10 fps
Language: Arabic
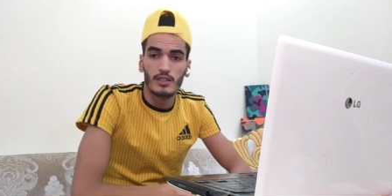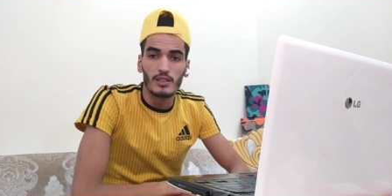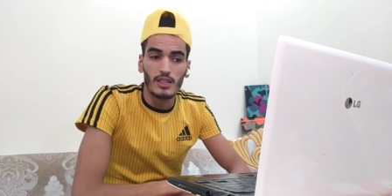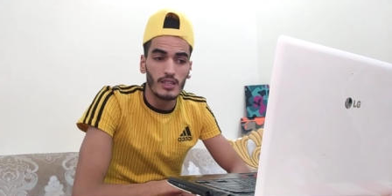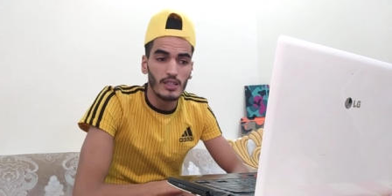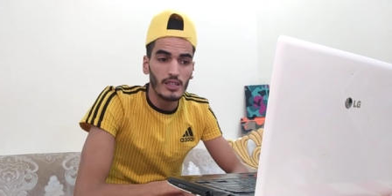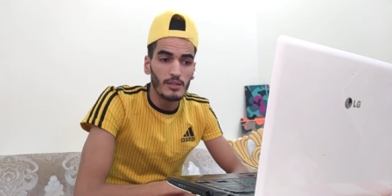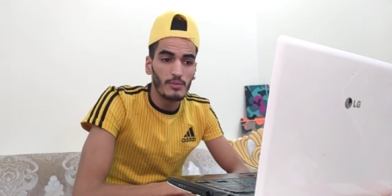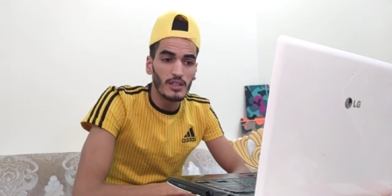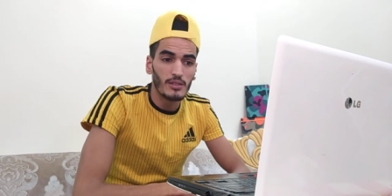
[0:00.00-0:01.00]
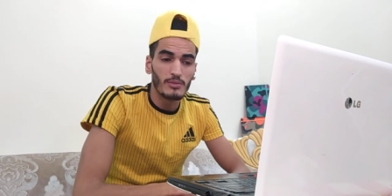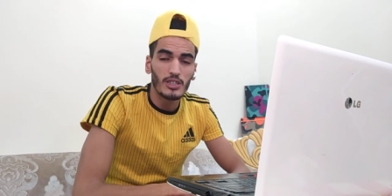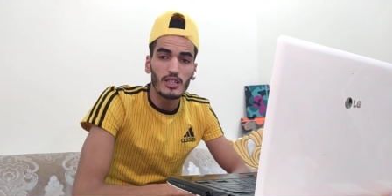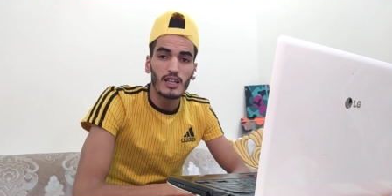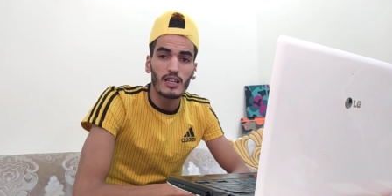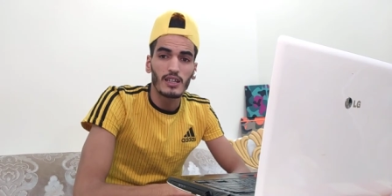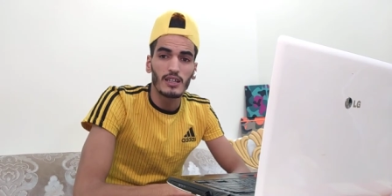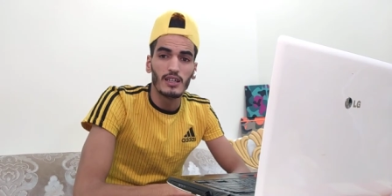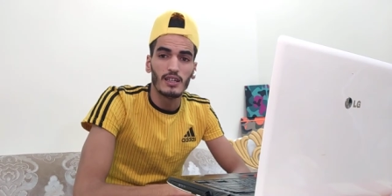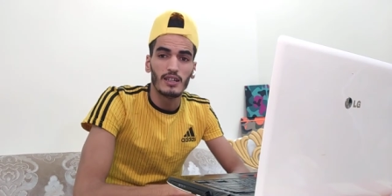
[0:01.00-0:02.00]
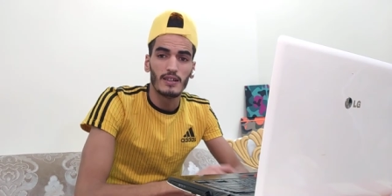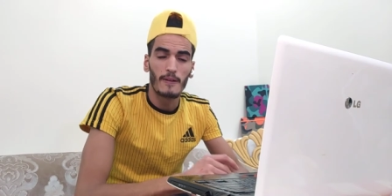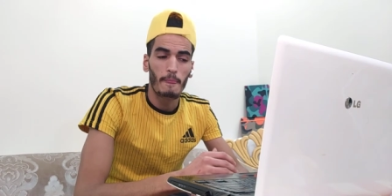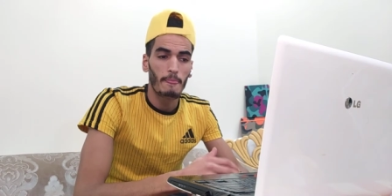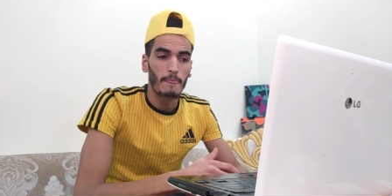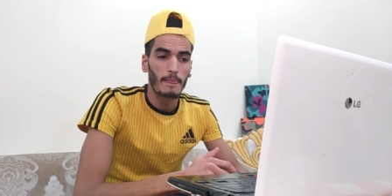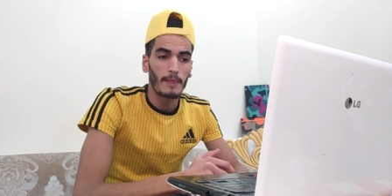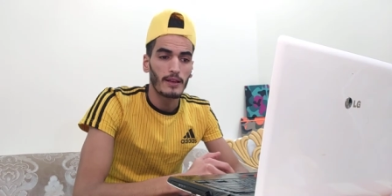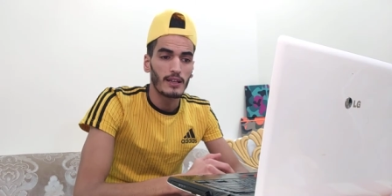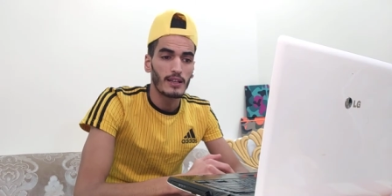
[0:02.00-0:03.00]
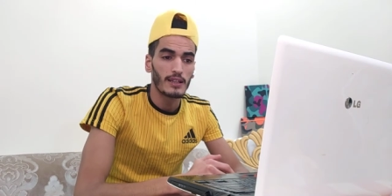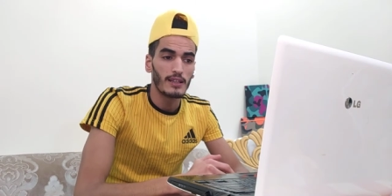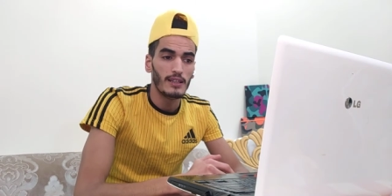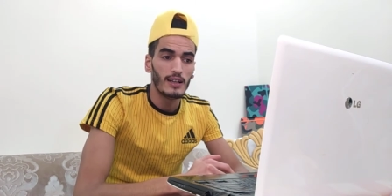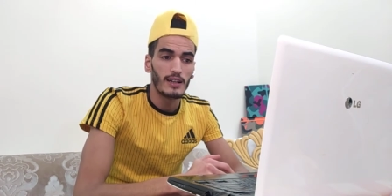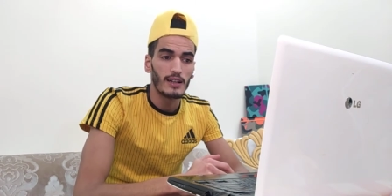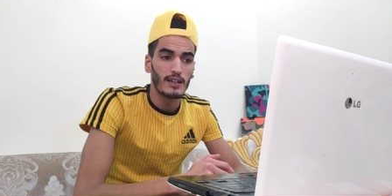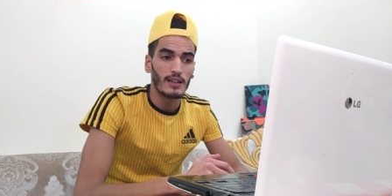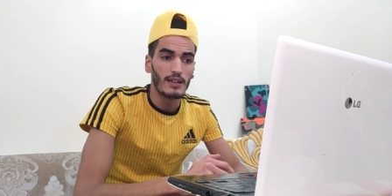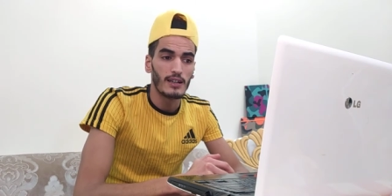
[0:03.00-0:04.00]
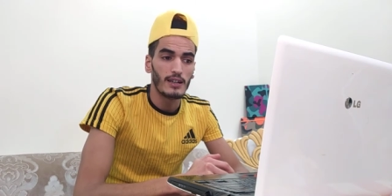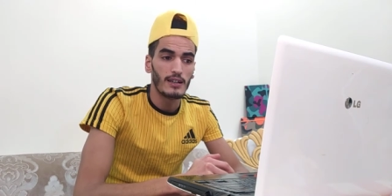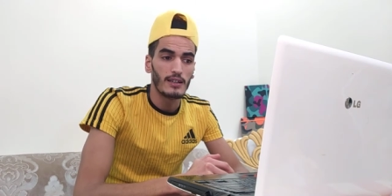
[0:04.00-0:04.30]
يعني ما ماشي قال لك قال لك لا لا